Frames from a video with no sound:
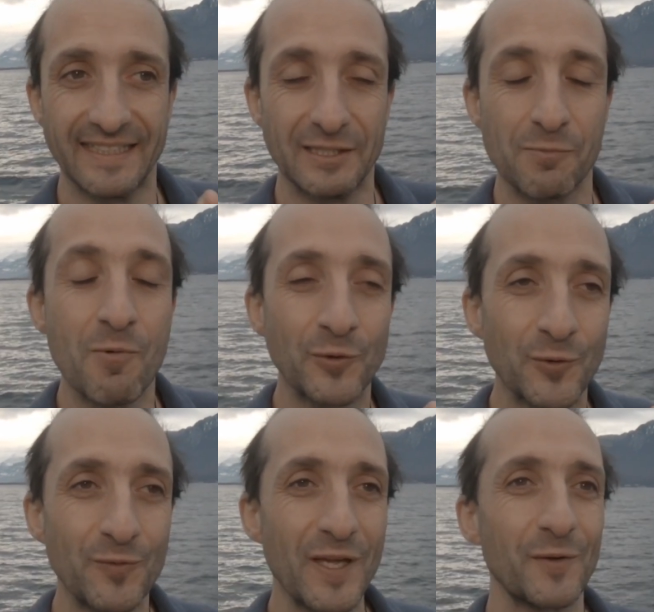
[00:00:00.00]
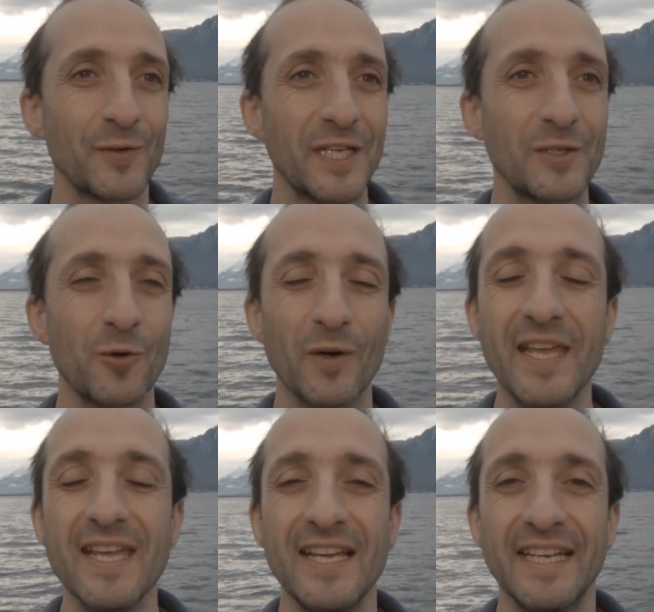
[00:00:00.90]
je me souviens de cette
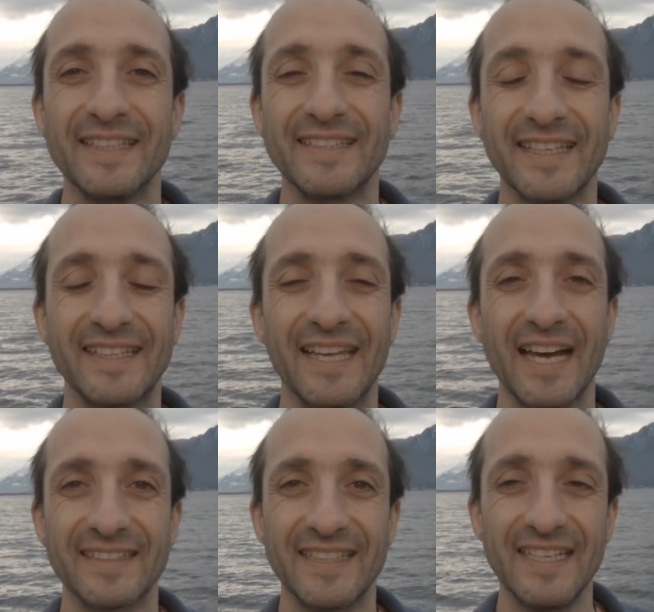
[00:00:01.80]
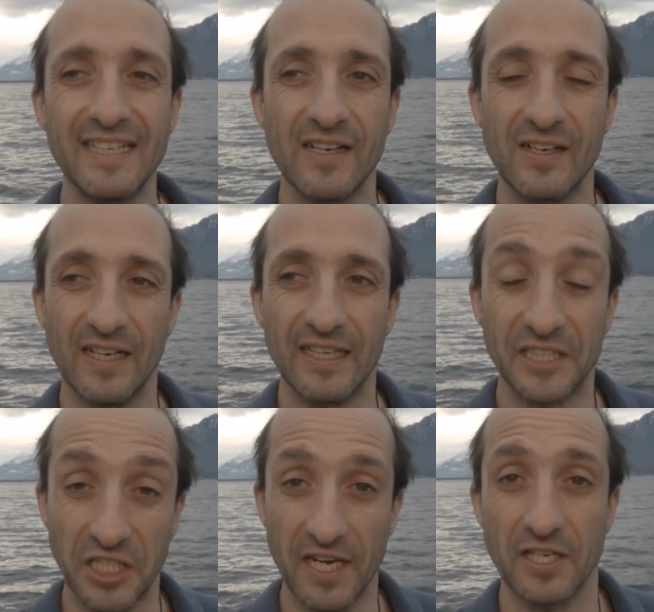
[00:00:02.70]
journée, c'était assez
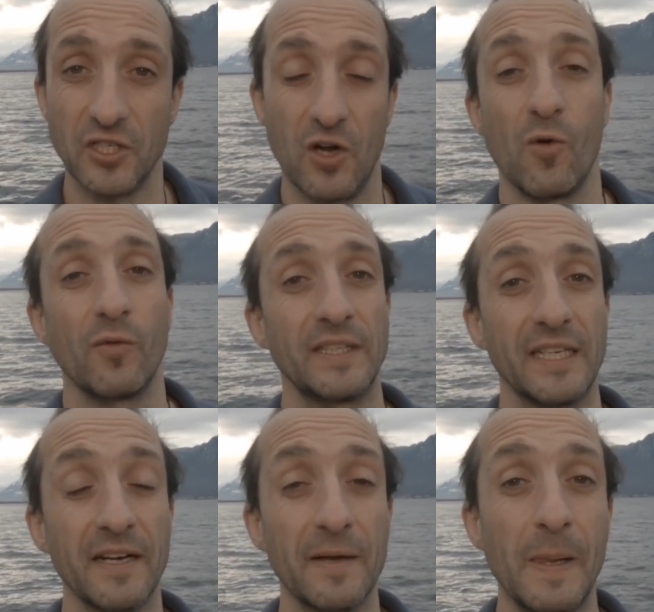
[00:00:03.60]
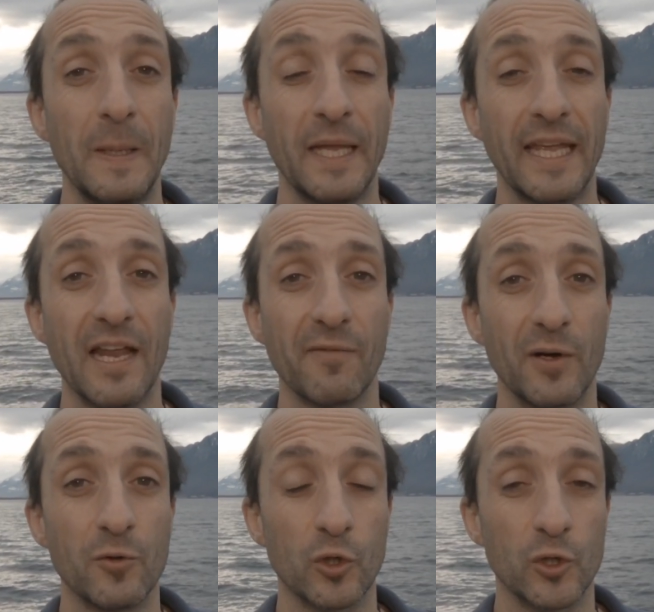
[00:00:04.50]
challengeant, on va dire. il a
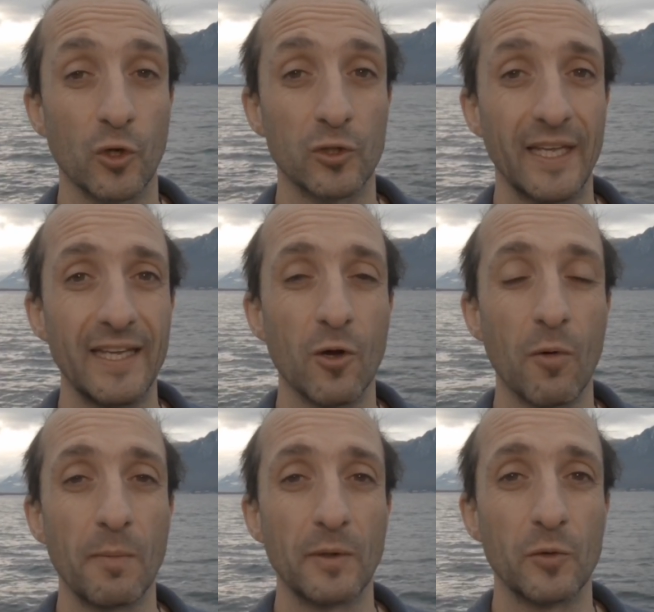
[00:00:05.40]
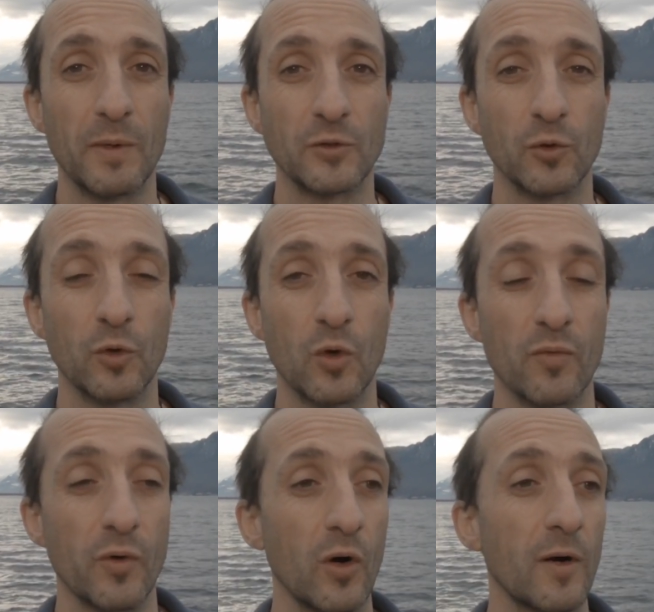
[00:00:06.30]
fallu que je sorte énormément de ma zone de
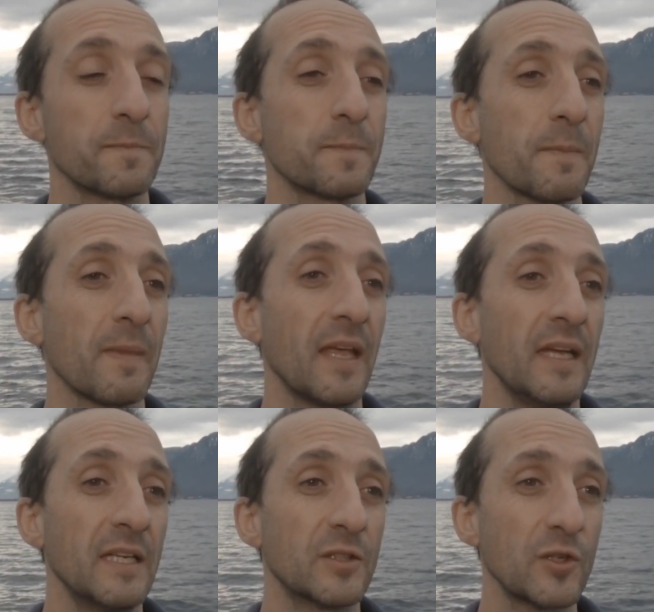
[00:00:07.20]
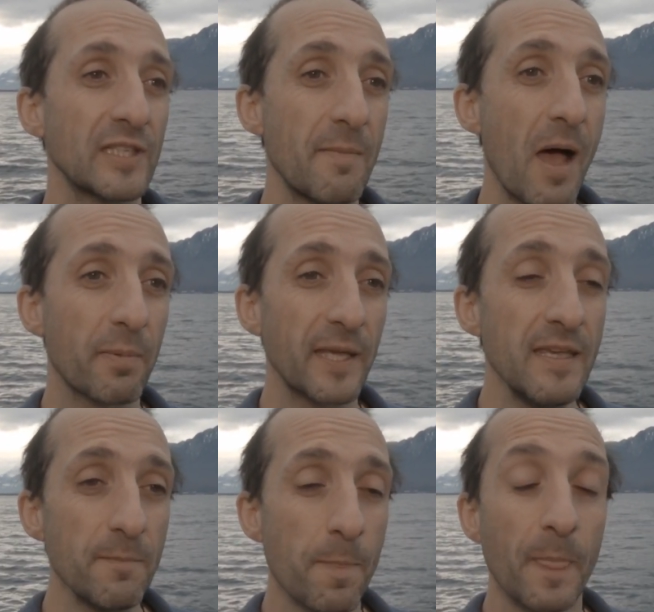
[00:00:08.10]
confort. Ce que ça m'a
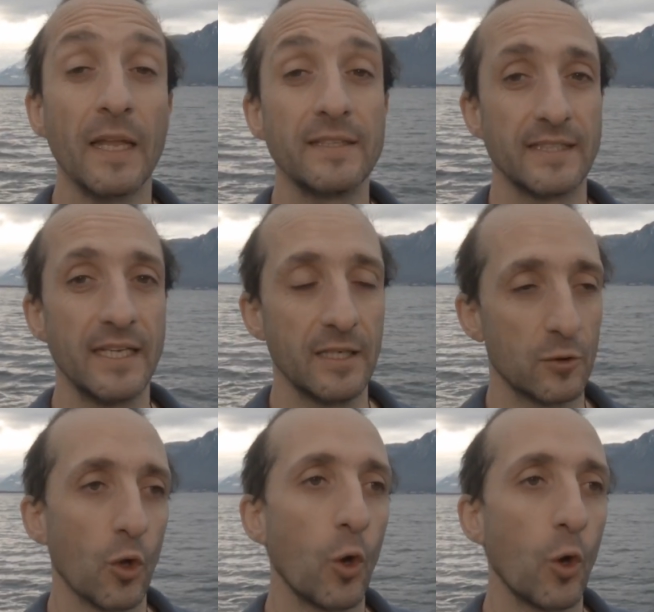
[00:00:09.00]
appris, c'est